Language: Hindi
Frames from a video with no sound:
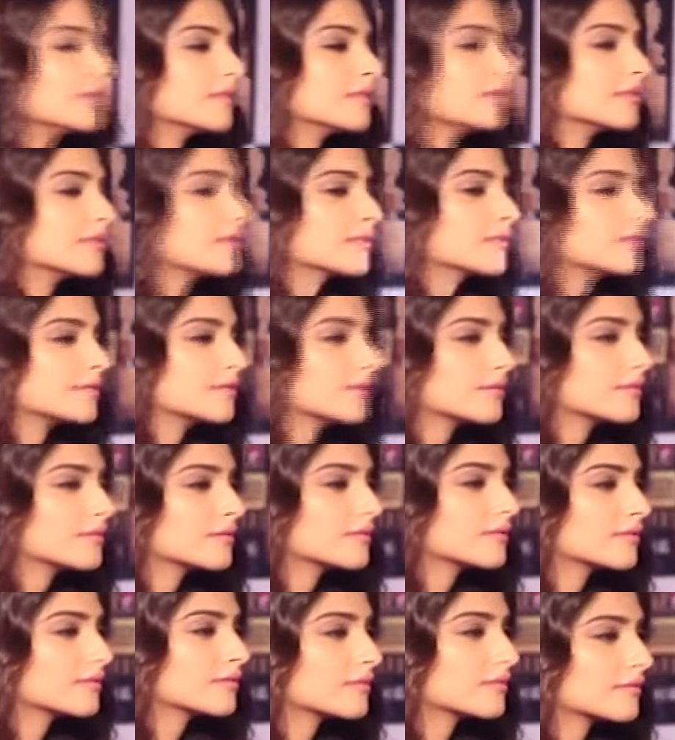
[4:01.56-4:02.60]
सोनम तो
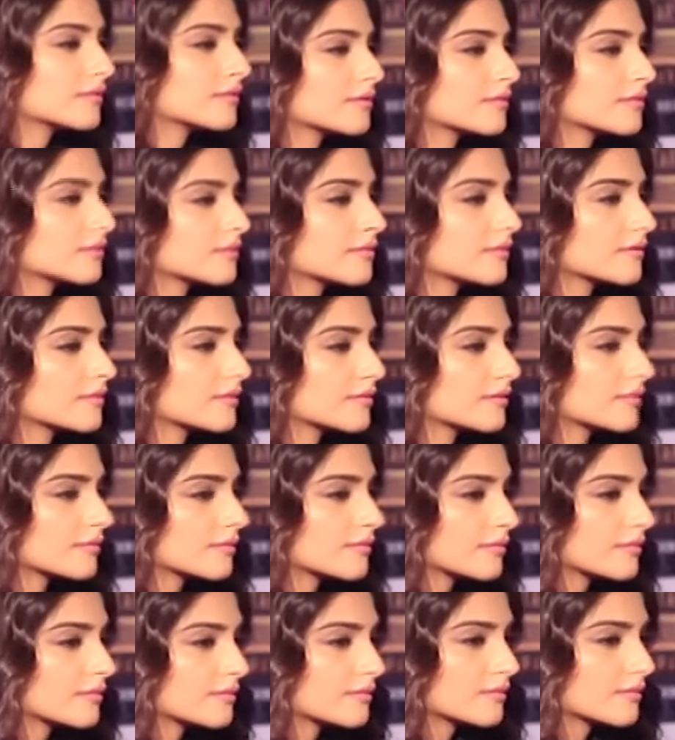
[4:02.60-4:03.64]
होंगी अब सेवेंथ हेवन
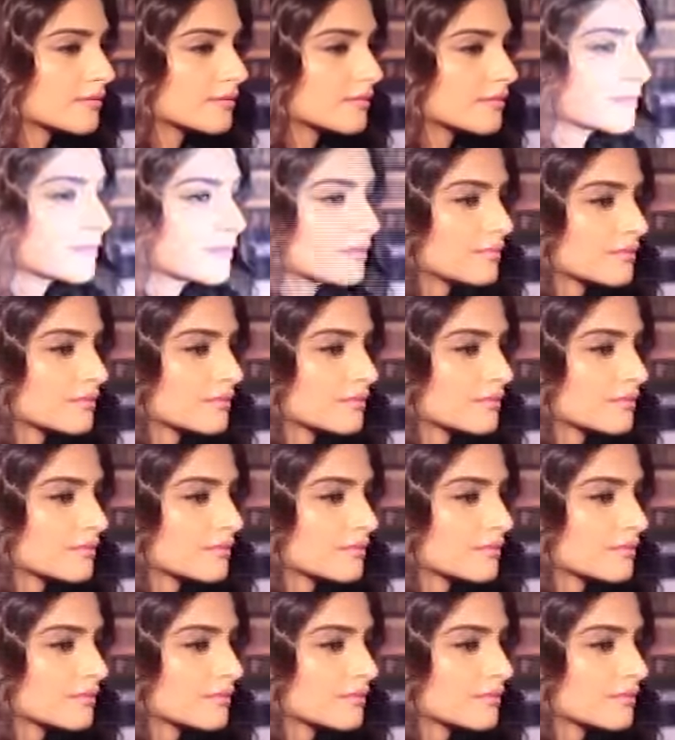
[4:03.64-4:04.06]
पर उनकी